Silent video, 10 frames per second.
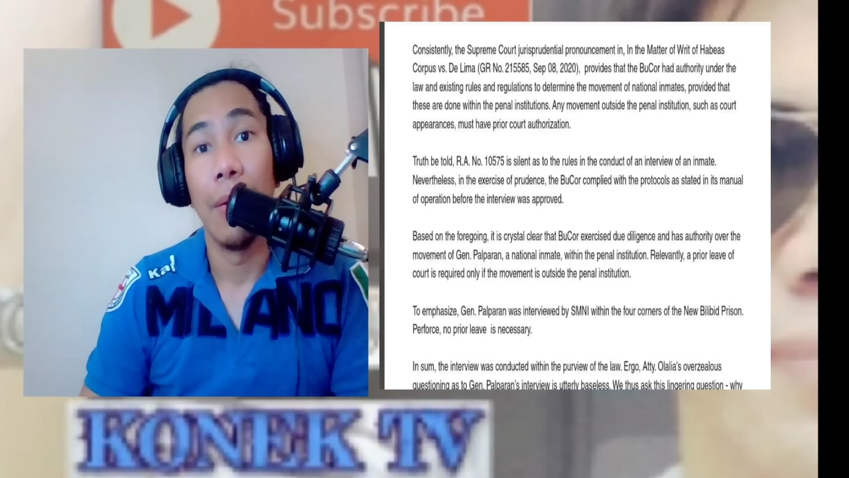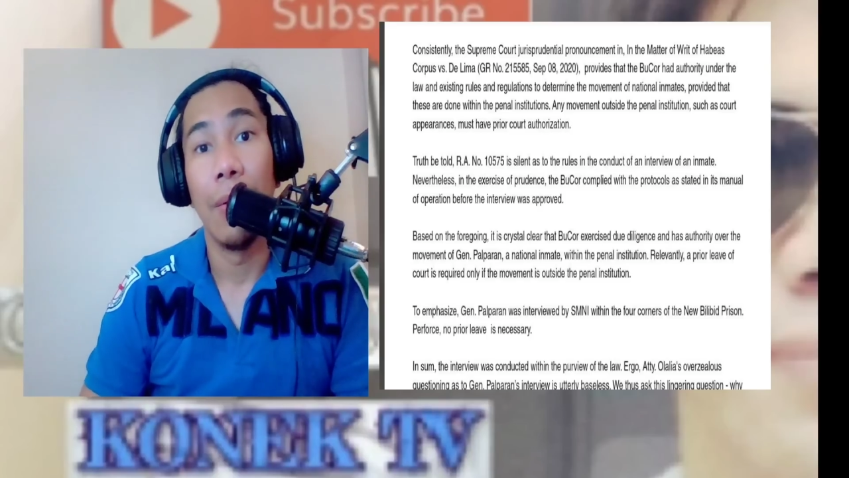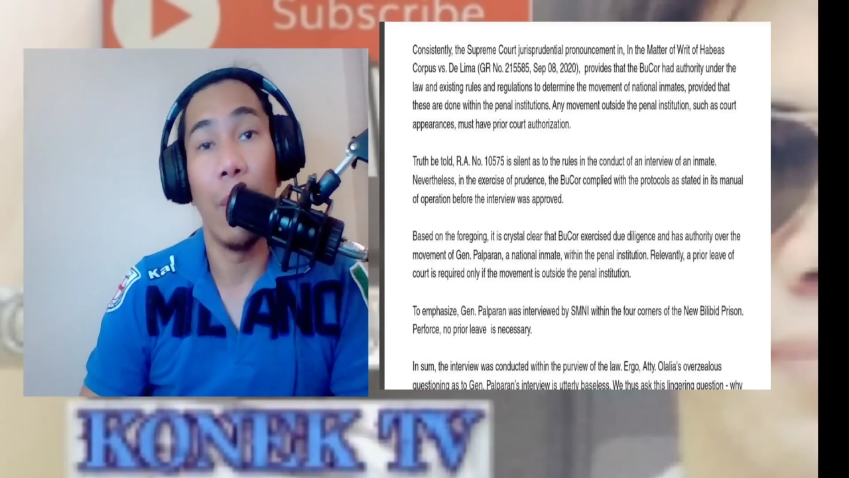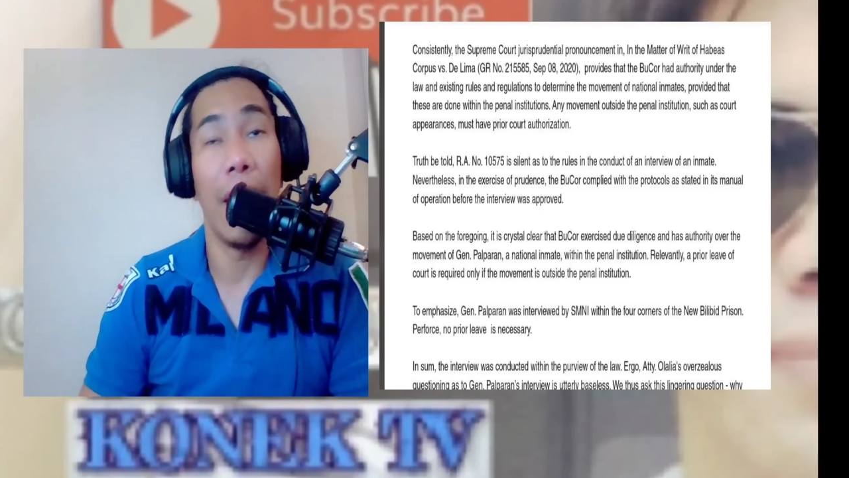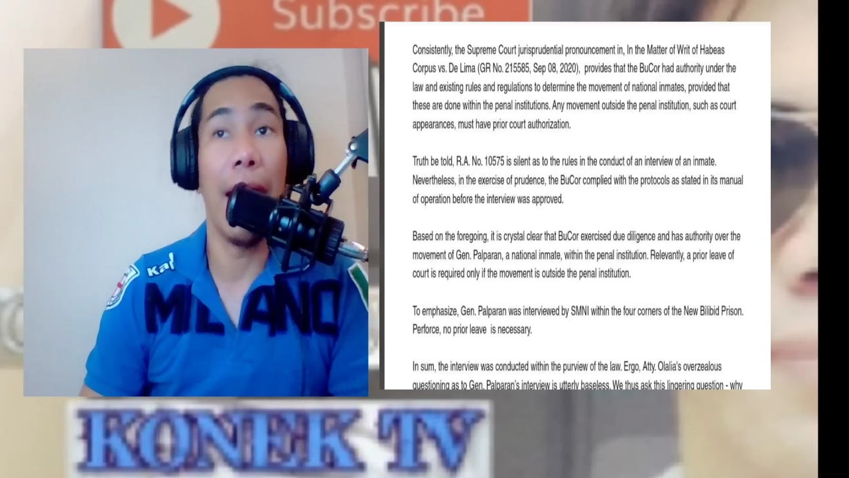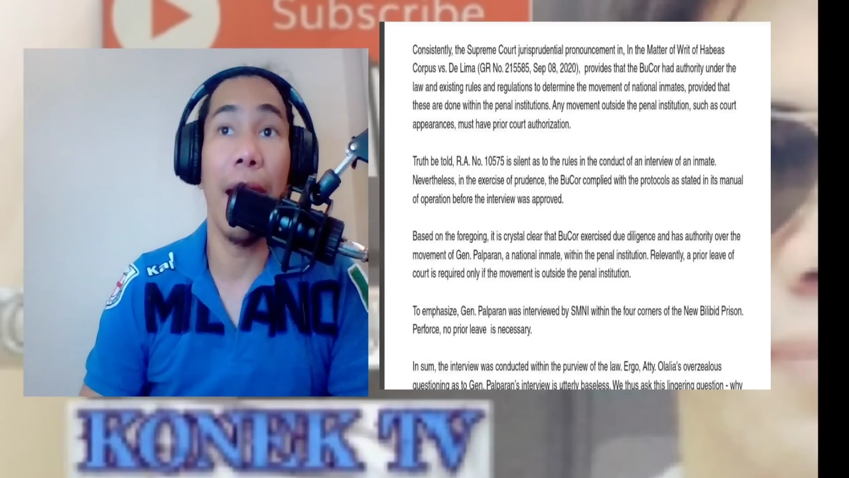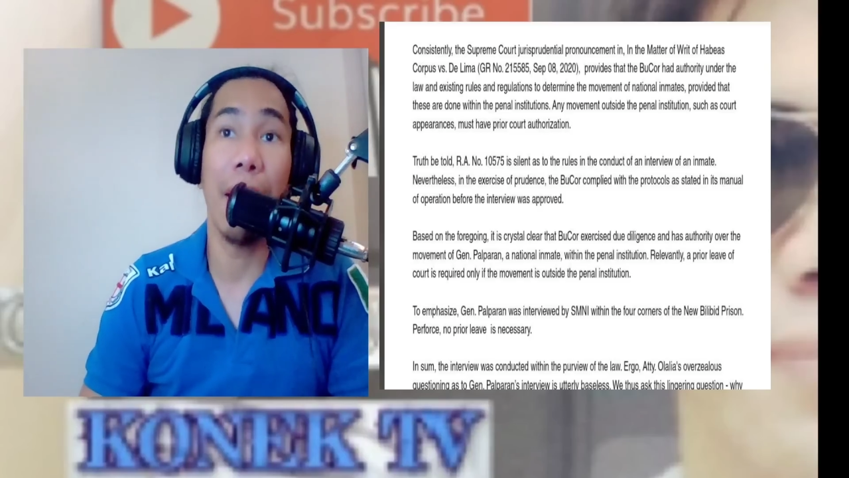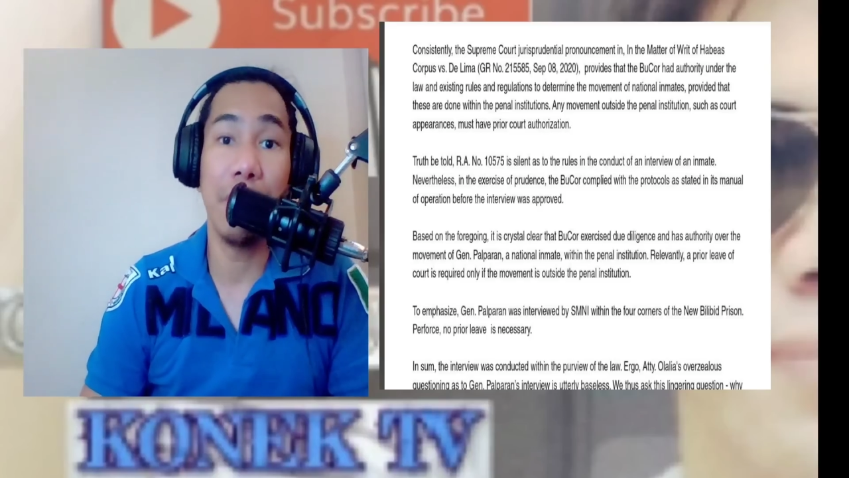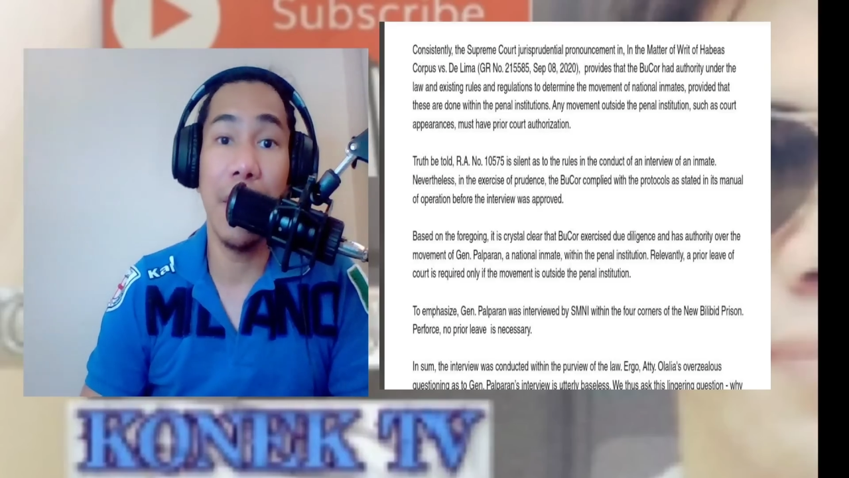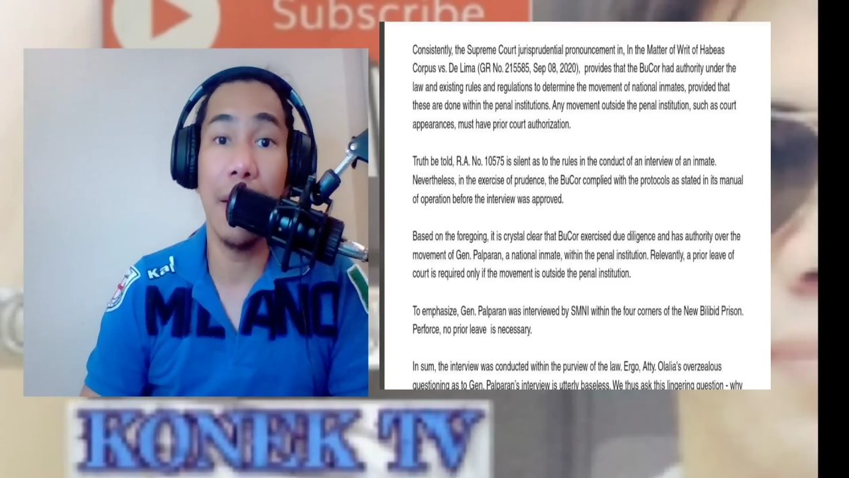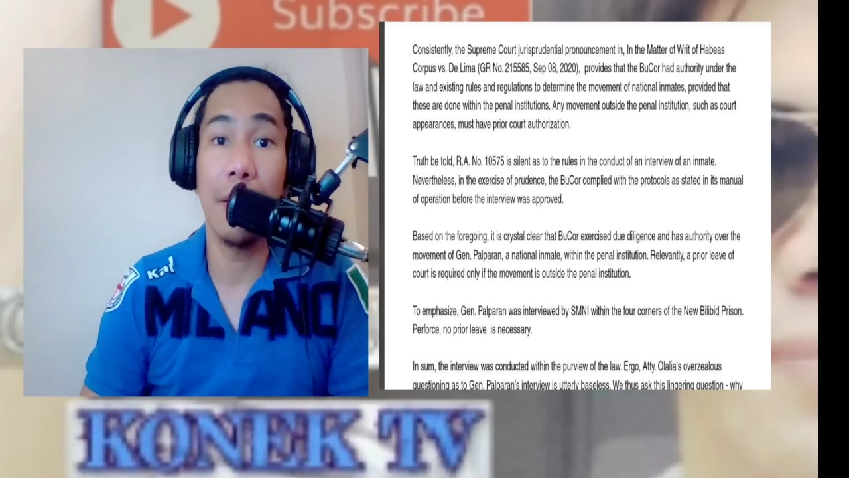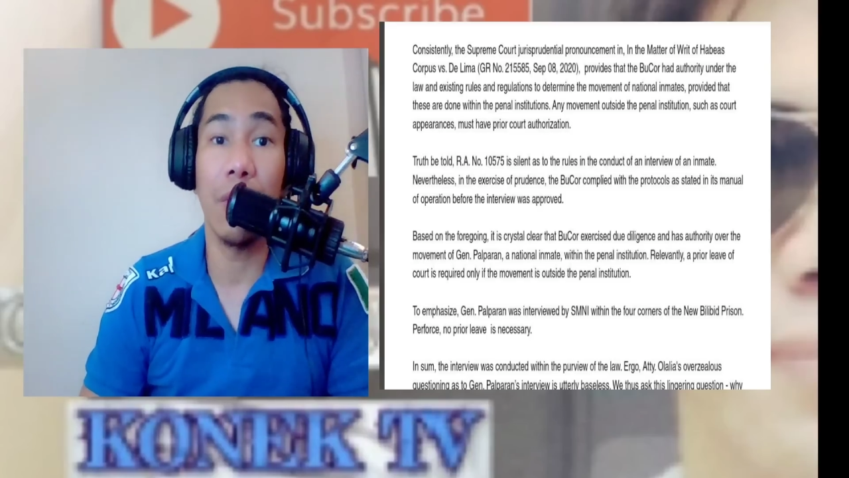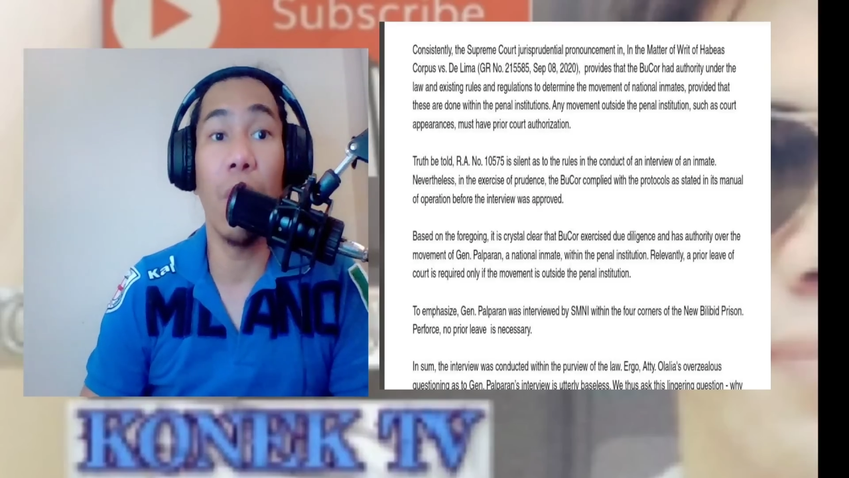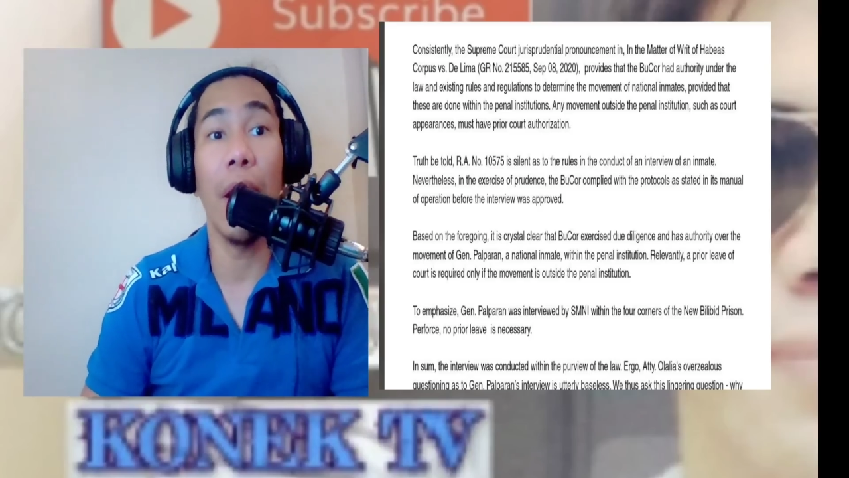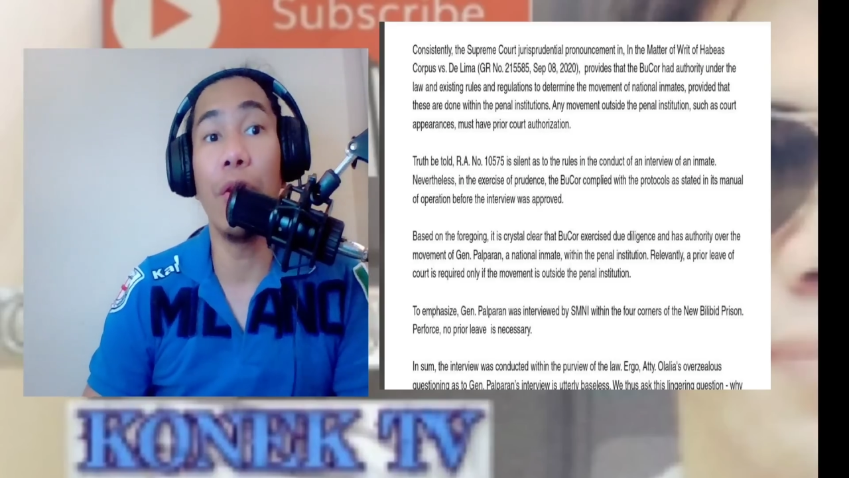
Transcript: walang update kung